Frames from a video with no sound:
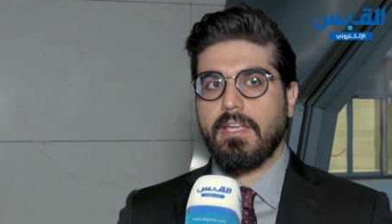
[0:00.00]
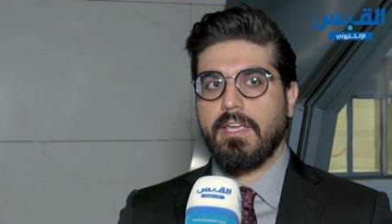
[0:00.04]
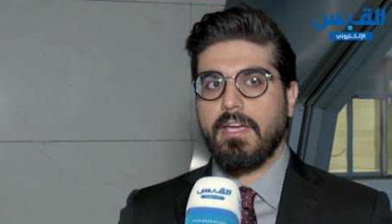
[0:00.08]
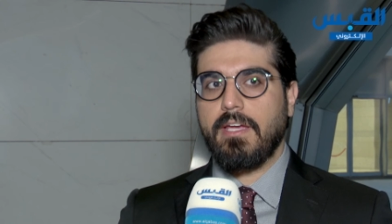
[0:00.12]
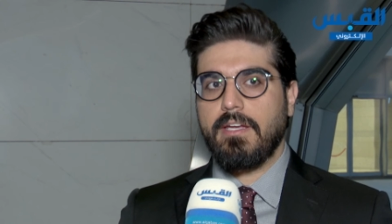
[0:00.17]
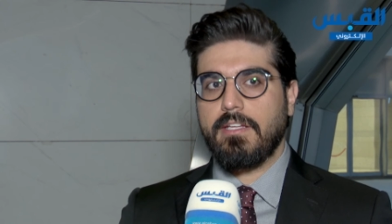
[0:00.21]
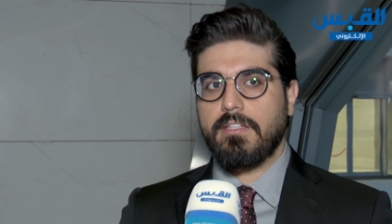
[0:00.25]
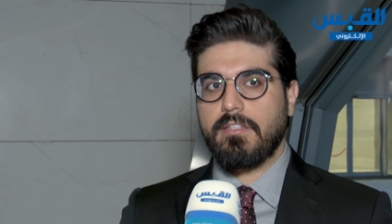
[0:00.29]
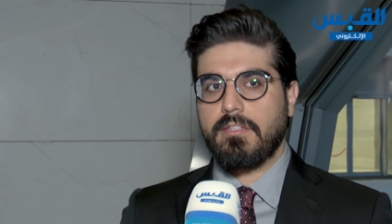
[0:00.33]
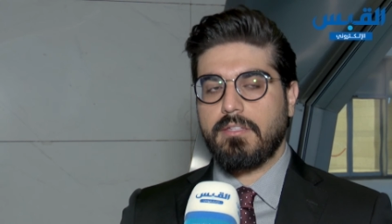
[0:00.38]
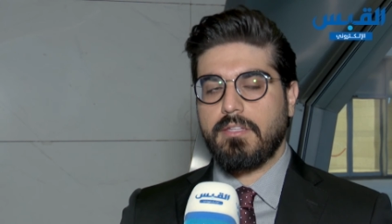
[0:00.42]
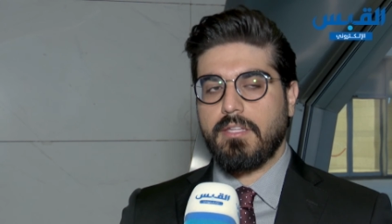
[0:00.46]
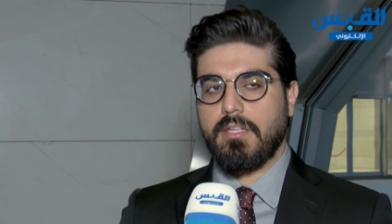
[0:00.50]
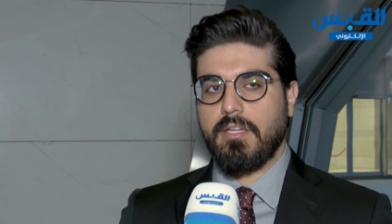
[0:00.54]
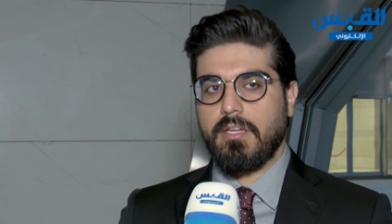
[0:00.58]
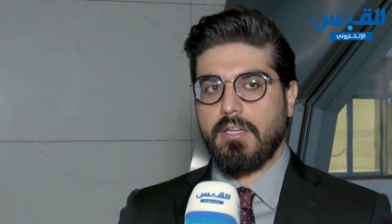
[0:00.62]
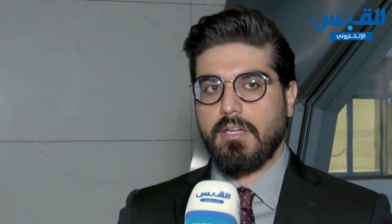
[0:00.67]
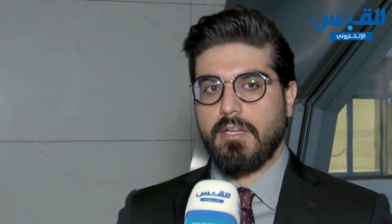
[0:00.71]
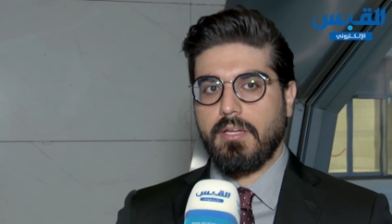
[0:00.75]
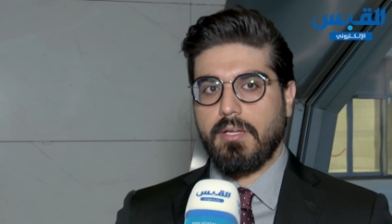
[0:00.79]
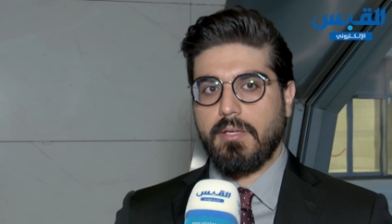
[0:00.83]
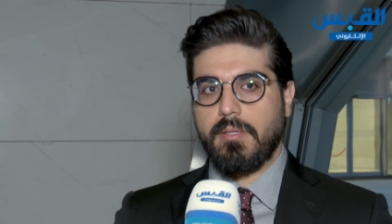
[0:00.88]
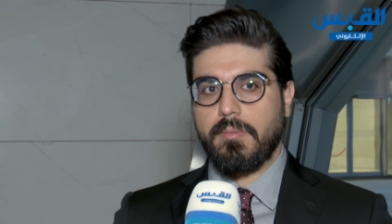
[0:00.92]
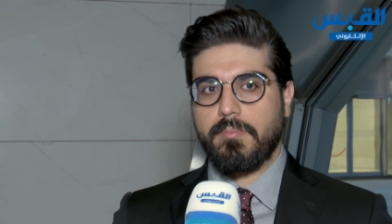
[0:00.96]
كانت
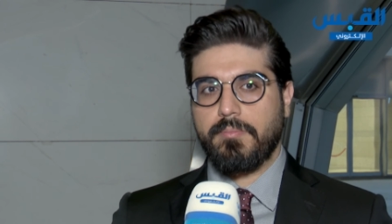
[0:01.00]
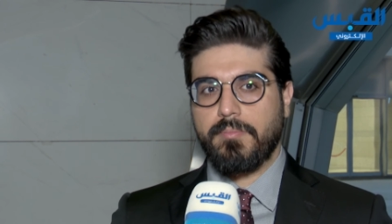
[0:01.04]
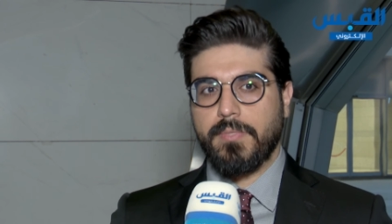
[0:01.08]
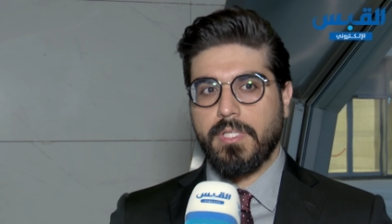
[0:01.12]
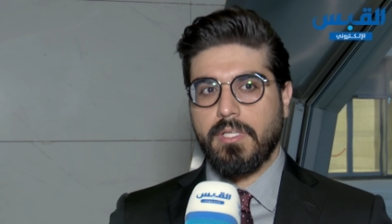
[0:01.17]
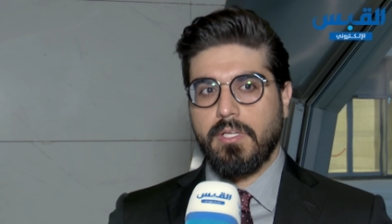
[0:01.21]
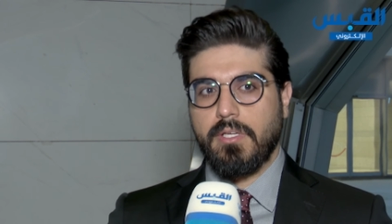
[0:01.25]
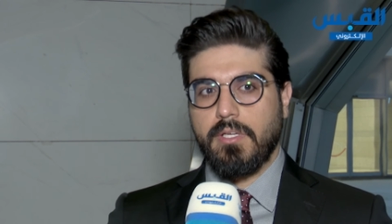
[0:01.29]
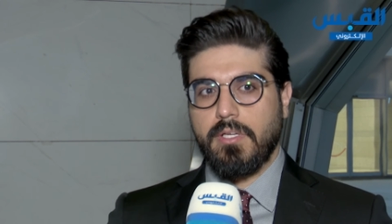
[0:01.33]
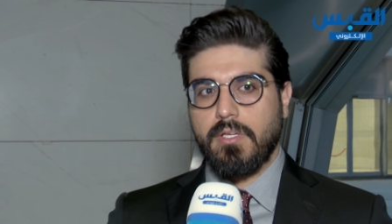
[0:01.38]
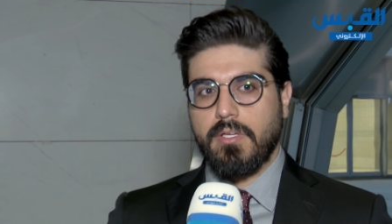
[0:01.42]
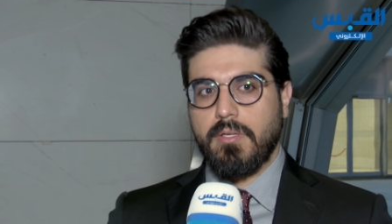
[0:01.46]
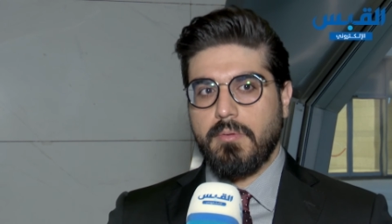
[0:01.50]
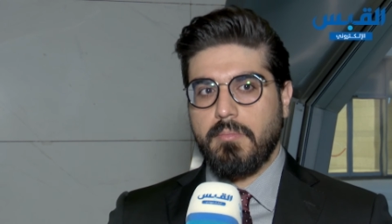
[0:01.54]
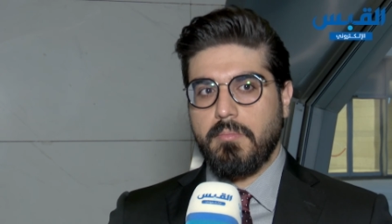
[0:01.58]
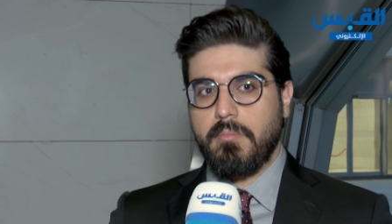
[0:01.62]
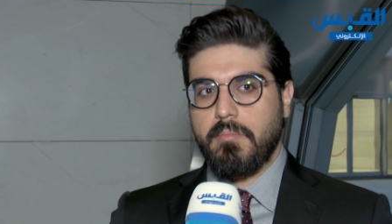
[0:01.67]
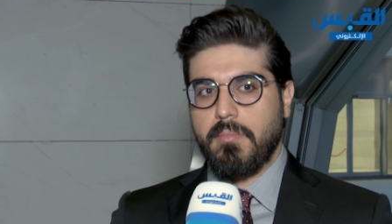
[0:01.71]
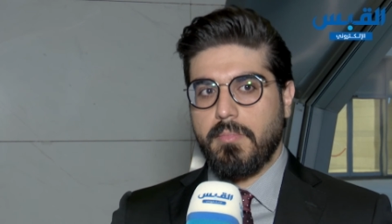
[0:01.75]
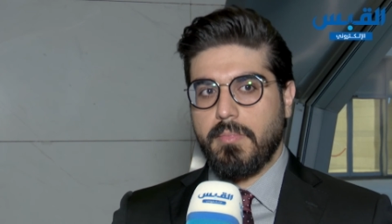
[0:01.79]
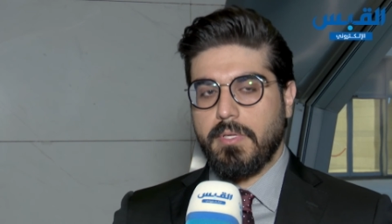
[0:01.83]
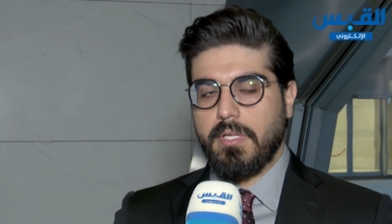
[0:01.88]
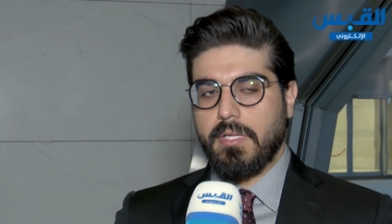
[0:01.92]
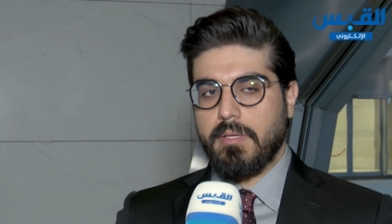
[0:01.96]
آه،
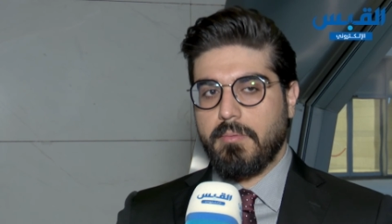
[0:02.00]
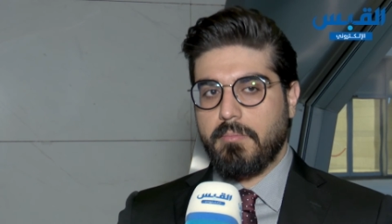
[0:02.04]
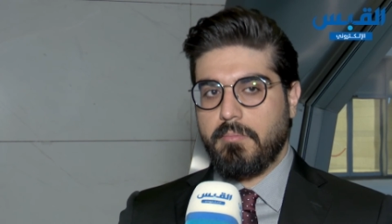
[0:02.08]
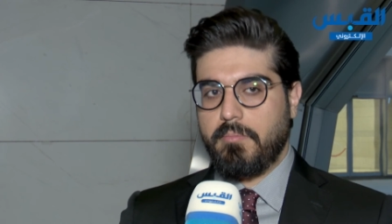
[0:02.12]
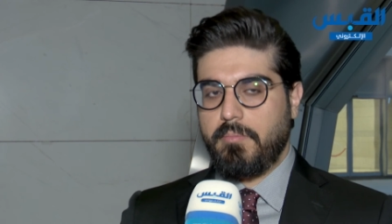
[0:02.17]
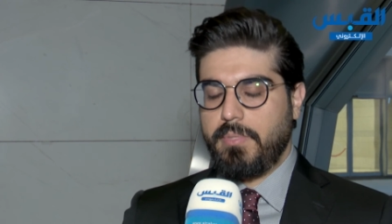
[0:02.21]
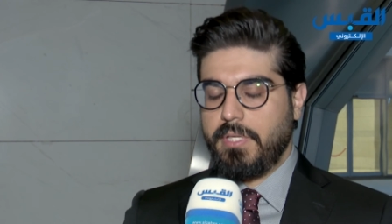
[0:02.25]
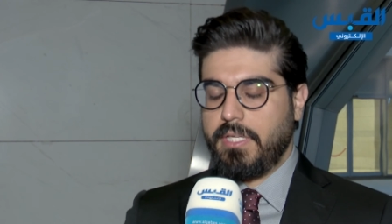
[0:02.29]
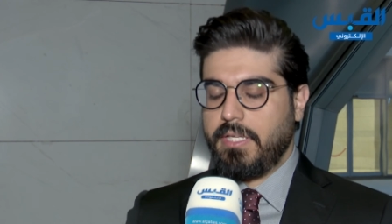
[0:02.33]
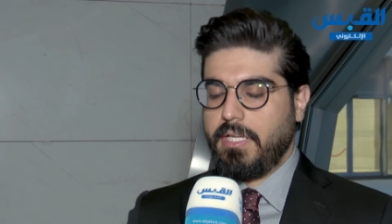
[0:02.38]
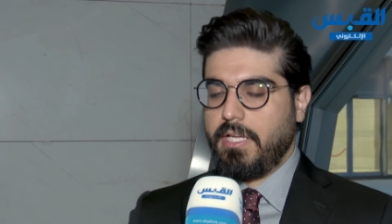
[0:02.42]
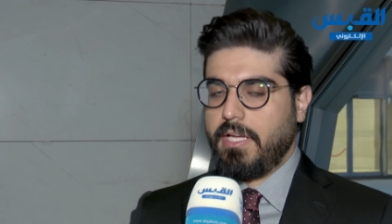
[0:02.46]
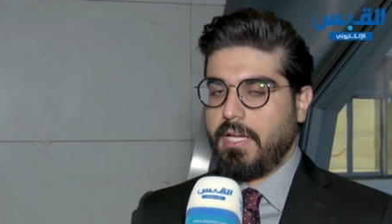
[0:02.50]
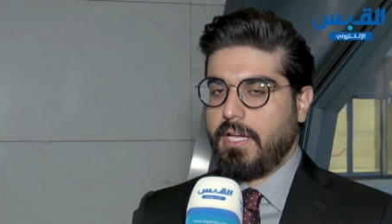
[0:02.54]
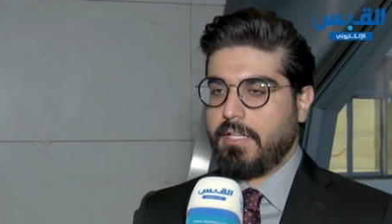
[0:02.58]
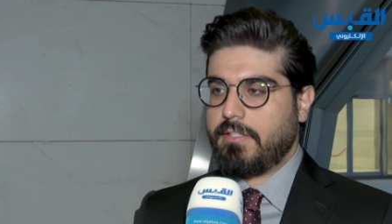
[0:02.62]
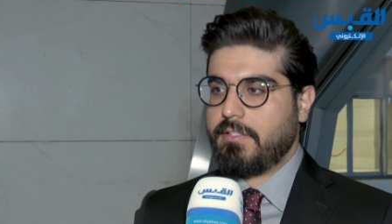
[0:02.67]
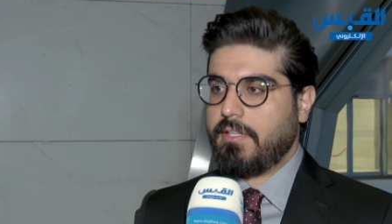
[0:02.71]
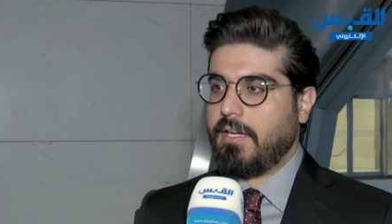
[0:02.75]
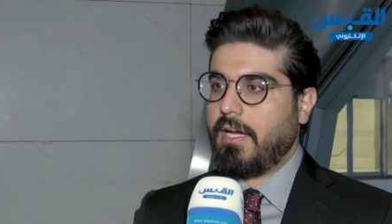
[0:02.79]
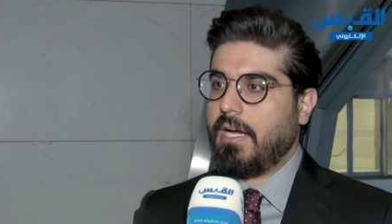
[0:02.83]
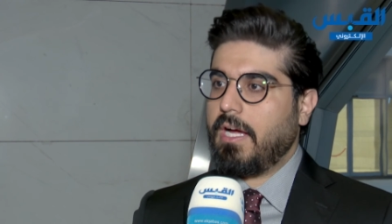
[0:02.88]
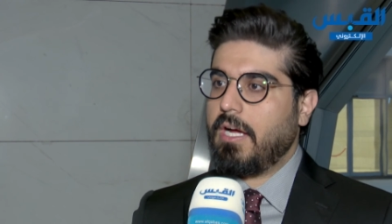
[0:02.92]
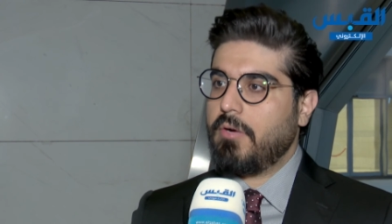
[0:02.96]

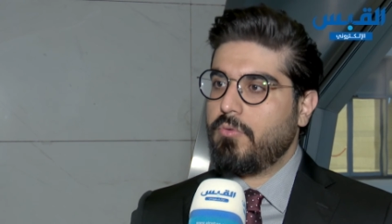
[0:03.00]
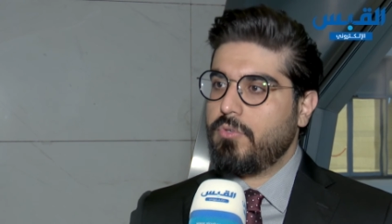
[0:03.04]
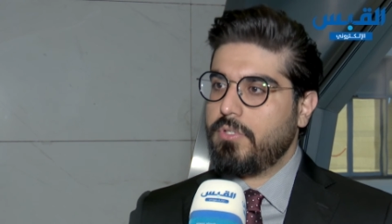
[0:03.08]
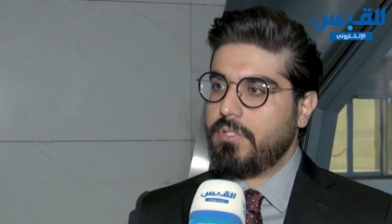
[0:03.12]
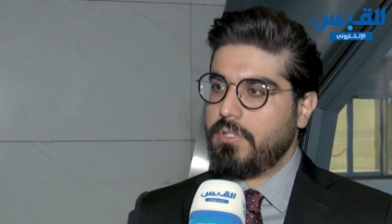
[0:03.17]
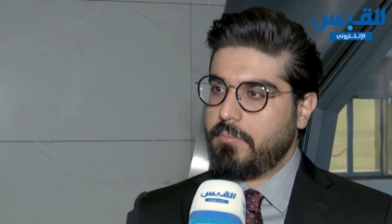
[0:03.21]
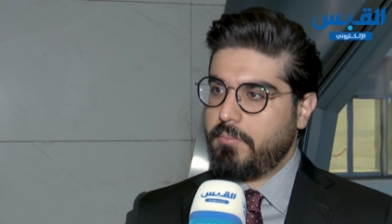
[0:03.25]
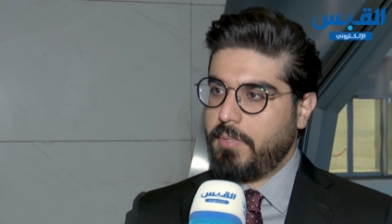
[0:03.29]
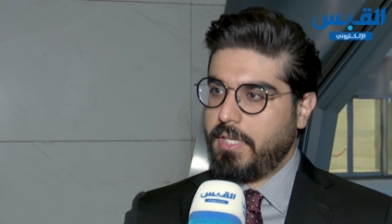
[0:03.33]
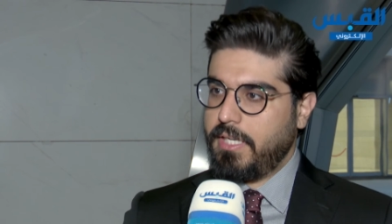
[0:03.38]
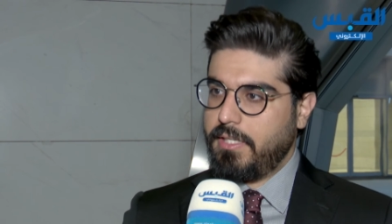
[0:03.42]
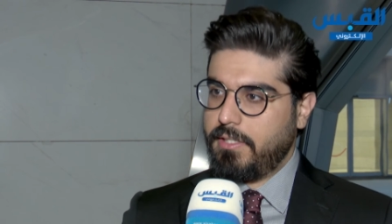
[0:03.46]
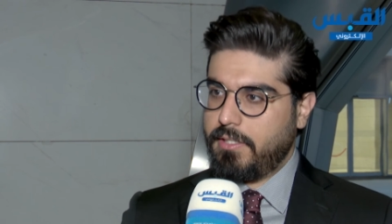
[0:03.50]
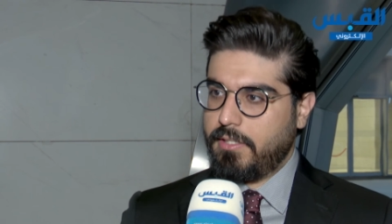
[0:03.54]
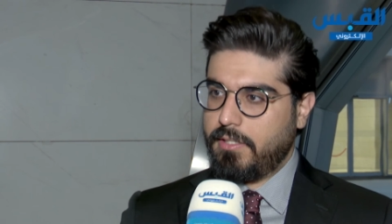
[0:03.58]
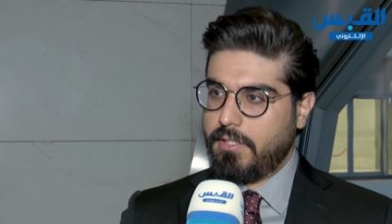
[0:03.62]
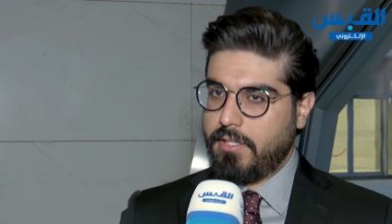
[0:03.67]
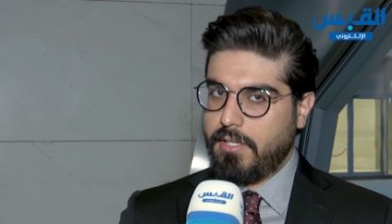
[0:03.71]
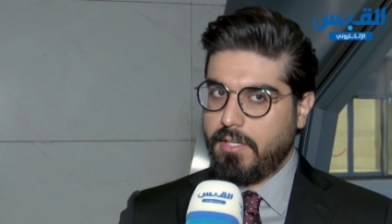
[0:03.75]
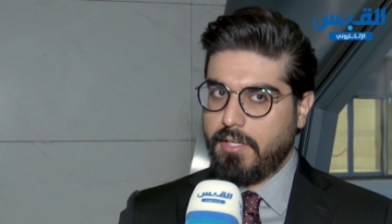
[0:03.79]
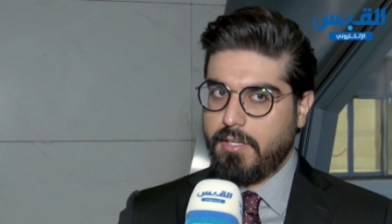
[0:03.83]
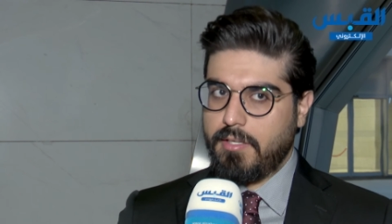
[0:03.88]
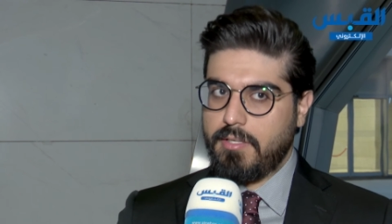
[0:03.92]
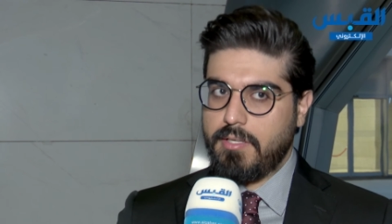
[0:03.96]
بالتعاون بين
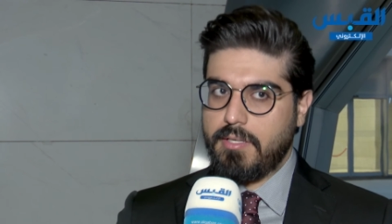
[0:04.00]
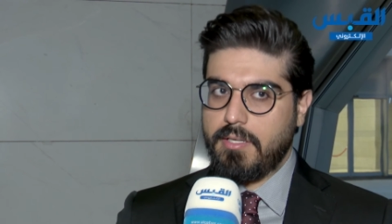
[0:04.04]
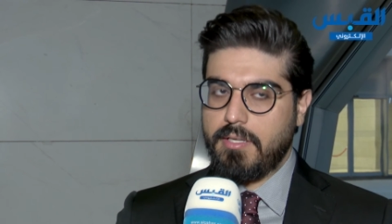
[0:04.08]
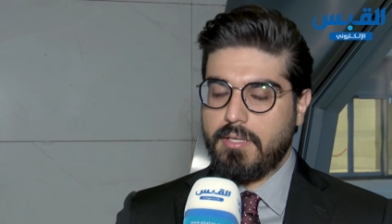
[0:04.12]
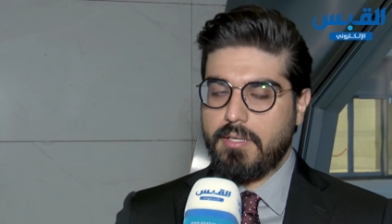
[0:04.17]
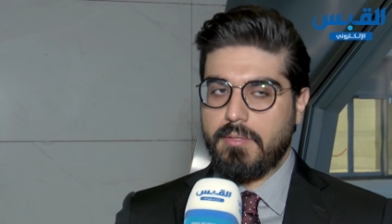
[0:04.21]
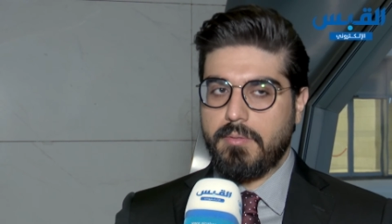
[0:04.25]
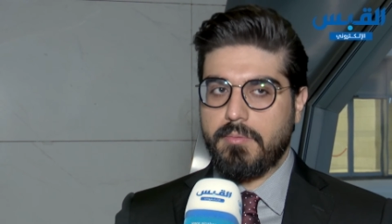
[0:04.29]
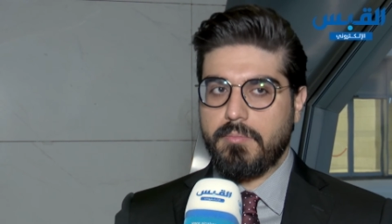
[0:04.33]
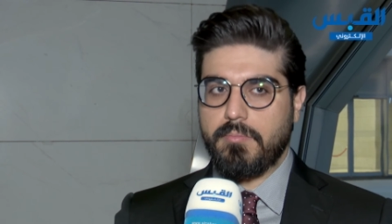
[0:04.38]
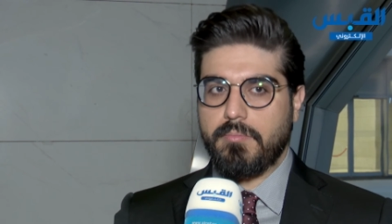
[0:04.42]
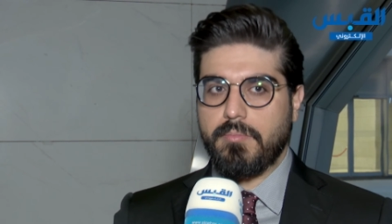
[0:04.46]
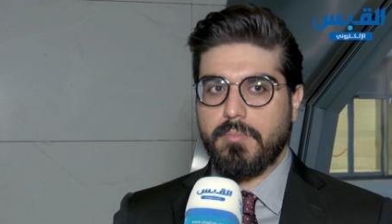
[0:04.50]
آه،